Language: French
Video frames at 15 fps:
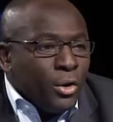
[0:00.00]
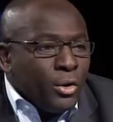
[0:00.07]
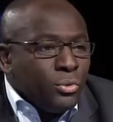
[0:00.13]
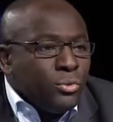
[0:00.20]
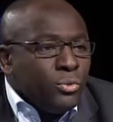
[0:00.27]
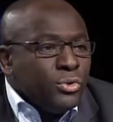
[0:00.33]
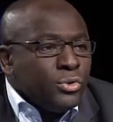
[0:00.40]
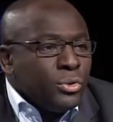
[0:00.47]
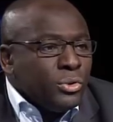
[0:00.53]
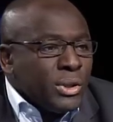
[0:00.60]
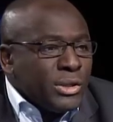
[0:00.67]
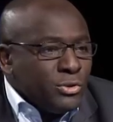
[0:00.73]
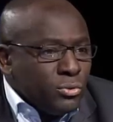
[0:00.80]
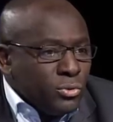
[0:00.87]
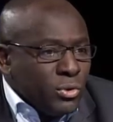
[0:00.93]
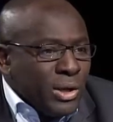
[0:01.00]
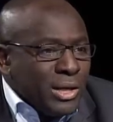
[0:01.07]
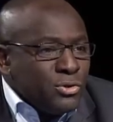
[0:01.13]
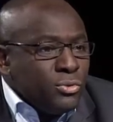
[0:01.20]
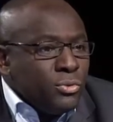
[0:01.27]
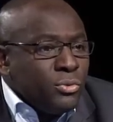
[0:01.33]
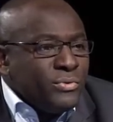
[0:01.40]
retour, ils ont des
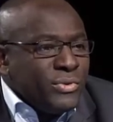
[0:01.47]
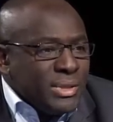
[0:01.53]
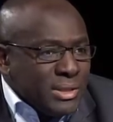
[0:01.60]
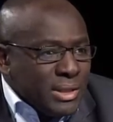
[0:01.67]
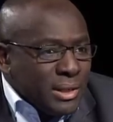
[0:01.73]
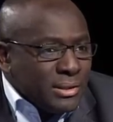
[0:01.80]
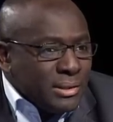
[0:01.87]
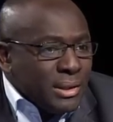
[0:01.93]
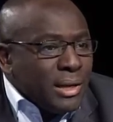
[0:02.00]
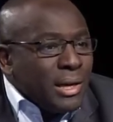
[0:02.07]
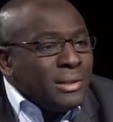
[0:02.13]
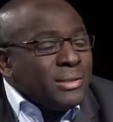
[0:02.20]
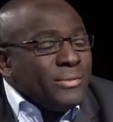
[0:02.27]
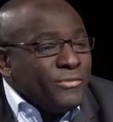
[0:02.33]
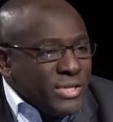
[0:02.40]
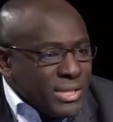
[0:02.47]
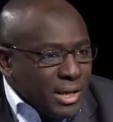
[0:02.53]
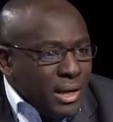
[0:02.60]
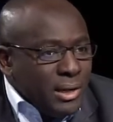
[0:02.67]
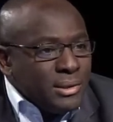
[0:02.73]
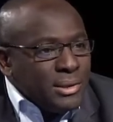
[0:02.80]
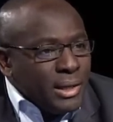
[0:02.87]
exonérations fiscales,
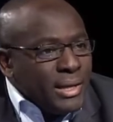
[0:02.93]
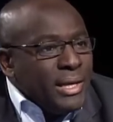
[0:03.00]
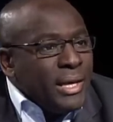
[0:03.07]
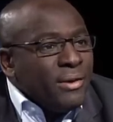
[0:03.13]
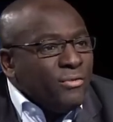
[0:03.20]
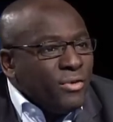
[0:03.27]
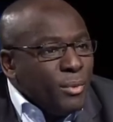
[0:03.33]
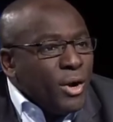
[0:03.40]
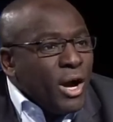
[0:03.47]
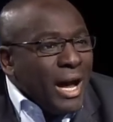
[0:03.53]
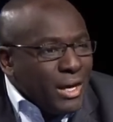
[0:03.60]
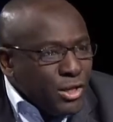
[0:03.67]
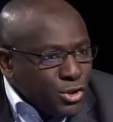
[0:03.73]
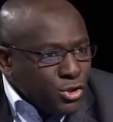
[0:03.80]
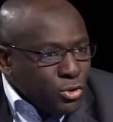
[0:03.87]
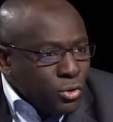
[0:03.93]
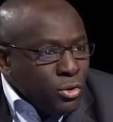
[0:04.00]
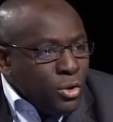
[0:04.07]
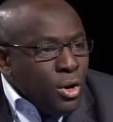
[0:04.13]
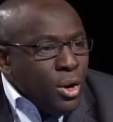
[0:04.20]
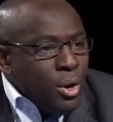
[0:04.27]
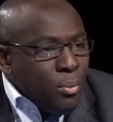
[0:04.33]
fiscales, ce qui est vraiment alléchant
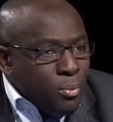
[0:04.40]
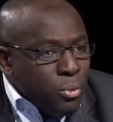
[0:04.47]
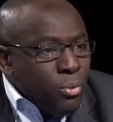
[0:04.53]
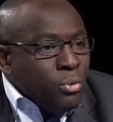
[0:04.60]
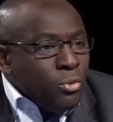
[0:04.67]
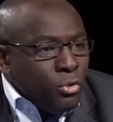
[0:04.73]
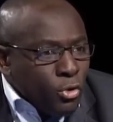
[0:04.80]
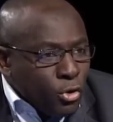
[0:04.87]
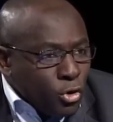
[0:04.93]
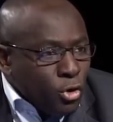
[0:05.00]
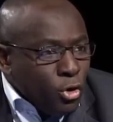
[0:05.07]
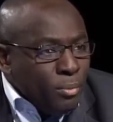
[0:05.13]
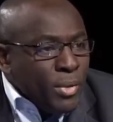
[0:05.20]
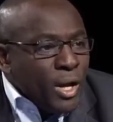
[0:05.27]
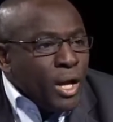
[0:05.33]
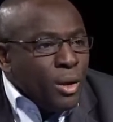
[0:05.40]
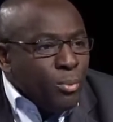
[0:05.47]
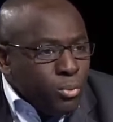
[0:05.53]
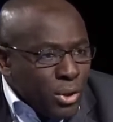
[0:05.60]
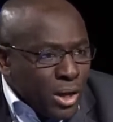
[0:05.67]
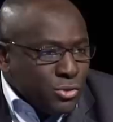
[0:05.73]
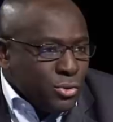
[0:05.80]
pour le club et
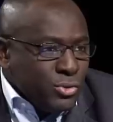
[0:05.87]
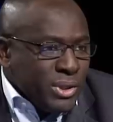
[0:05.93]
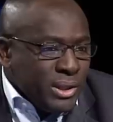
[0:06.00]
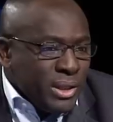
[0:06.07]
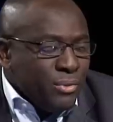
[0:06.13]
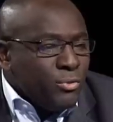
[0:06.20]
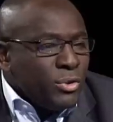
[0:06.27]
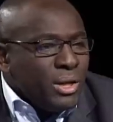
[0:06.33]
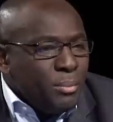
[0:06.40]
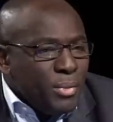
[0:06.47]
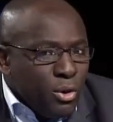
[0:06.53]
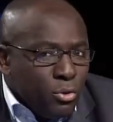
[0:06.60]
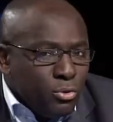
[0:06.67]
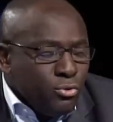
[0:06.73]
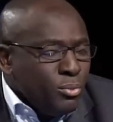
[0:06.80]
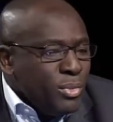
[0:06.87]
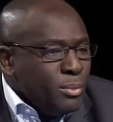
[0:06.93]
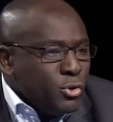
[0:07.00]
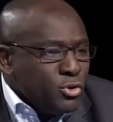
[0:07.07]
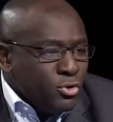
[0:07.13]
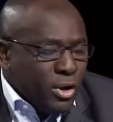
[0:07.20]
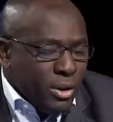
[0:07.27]
pour la société. Il ne faudrait pas qu'on oublie
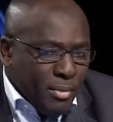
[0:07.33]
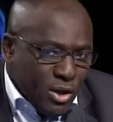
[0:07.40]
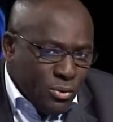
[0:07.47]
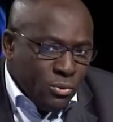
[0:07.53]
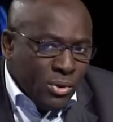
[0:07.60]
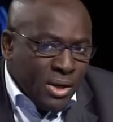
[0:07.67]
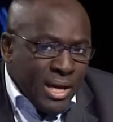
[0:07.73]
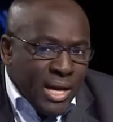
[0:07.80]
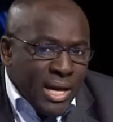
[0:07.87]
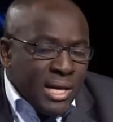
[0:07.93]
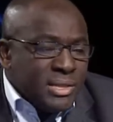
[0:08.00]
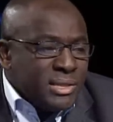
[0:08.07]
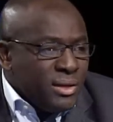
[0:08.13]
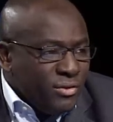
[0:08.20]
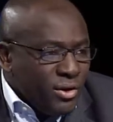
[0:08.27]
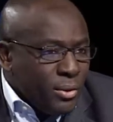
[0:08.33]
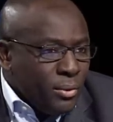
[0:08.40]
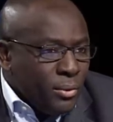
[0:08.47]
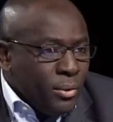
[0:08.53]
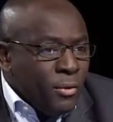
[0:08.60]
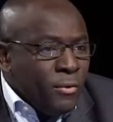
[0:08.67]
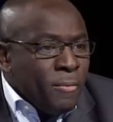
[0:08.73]
M. Kimayou. C'est vrai
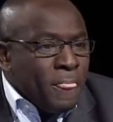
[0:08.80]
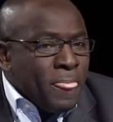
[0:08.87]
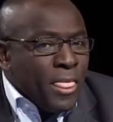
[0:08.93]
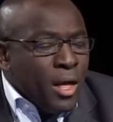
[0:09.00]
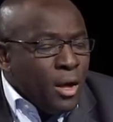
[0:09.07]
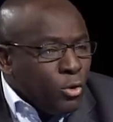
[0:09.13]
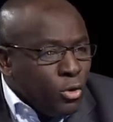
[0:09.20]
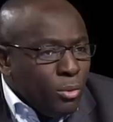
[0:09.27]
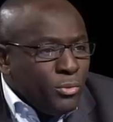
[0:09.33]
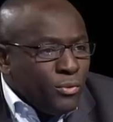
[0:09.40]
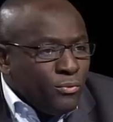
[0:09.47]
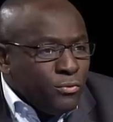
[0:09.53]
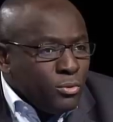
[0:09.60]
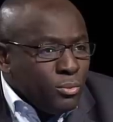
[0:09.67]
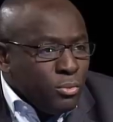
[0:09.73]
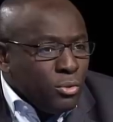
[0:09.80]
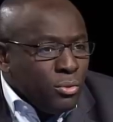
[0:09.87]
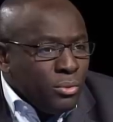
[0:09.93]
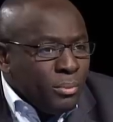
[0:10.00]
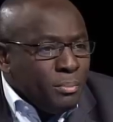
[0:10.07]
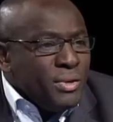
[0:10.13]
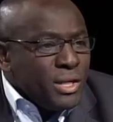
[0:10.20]
qu'un club de
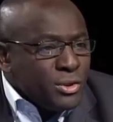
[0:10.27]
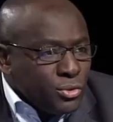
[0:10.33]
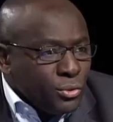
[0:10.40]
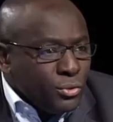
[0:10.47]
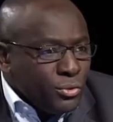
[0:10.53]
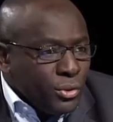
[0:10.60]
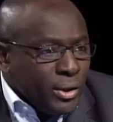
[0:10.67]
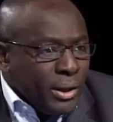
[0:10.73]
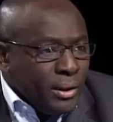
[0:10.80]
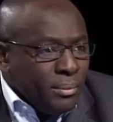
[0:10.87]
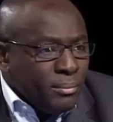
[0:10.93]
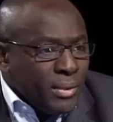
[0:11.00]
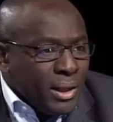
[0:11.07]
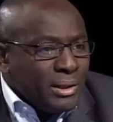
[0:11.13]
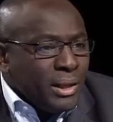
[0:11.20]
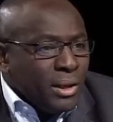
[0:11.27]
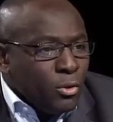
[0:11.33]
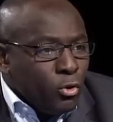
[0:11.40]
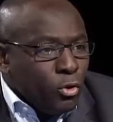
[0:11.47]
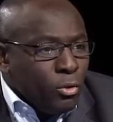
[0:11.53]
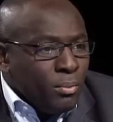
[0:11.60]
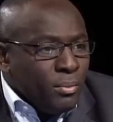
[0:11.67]
football bien structuré est un
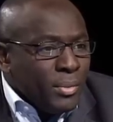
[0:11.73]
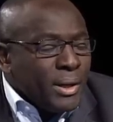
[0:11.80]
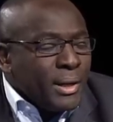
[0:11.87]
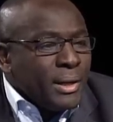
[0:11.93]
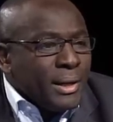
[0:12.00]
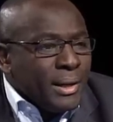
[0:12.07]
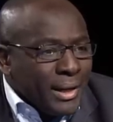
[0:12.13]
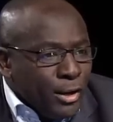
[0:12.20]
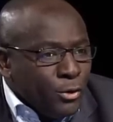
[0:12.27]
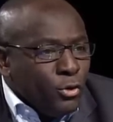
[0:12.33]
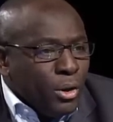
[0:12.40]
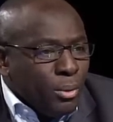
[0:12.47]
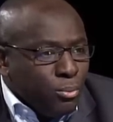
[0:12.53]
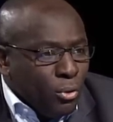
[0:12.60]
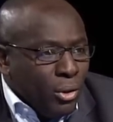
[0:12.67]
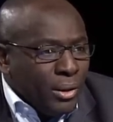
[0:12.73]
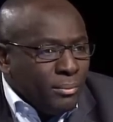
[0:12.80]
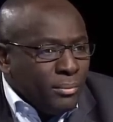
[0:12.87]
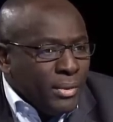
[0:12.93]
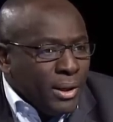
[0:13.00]
club qui crée de l'emploi.